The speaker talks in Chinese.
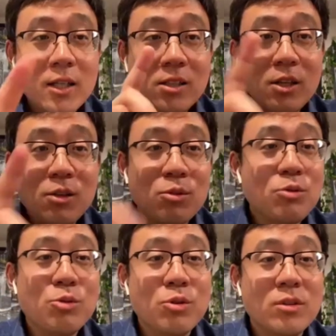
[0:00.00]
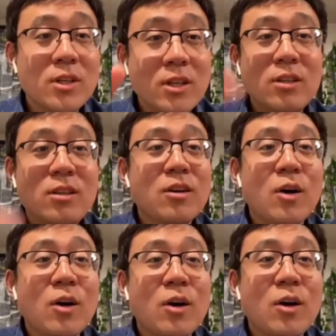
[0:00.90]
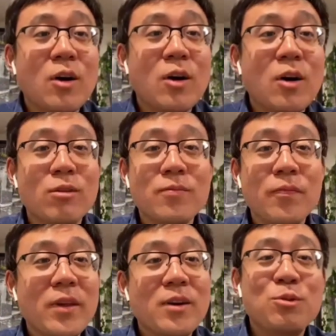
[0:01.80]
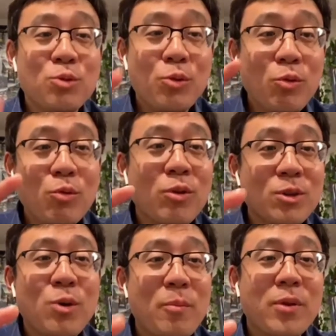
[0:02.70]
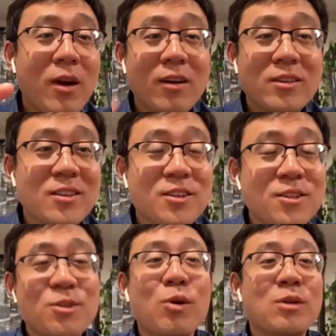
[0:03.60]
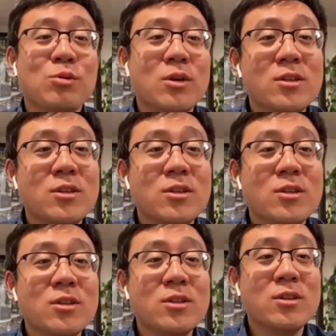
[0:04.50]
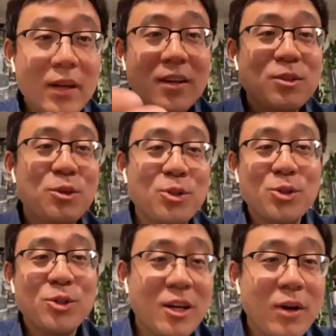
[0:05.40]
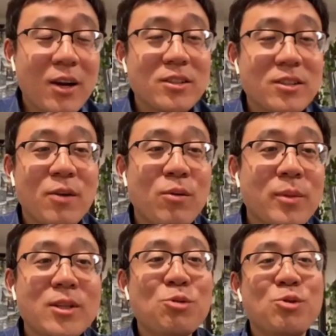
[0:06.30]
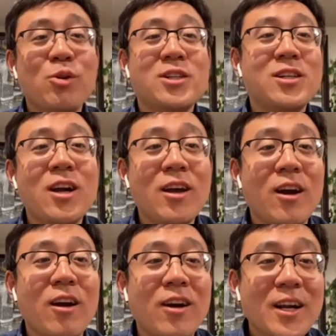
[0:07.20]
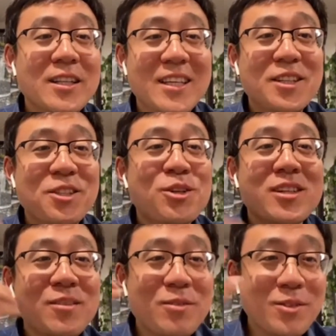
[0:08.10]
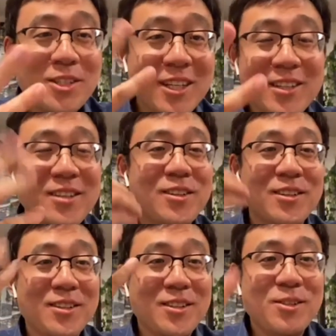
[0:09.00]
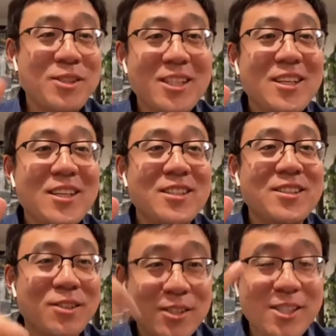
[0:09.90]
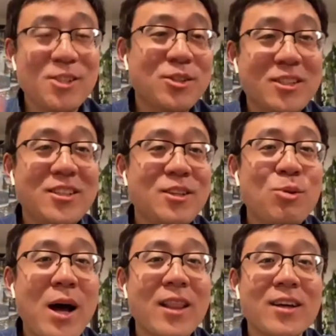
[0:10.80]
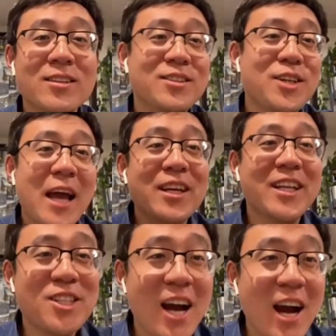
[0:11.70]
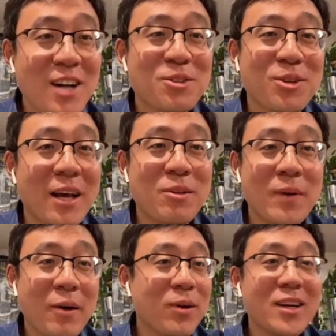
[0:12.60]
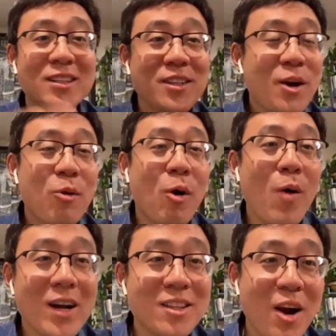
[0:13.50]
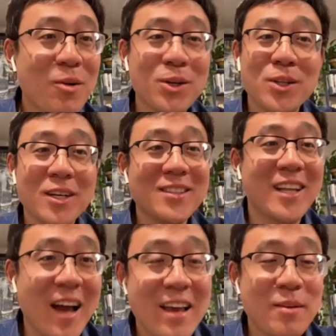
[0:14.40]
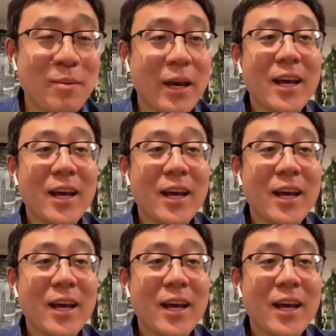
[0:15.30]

这种曲子一定要背左手，如果断片儿一定是断左手，因为就就像袁老师讲，我们都学过《视唱练耳。你就是。这个记忆就肌肉记忆断了，你这还能给他唱出来，对吧？我可能我换个调儿，我都能再弹一遍，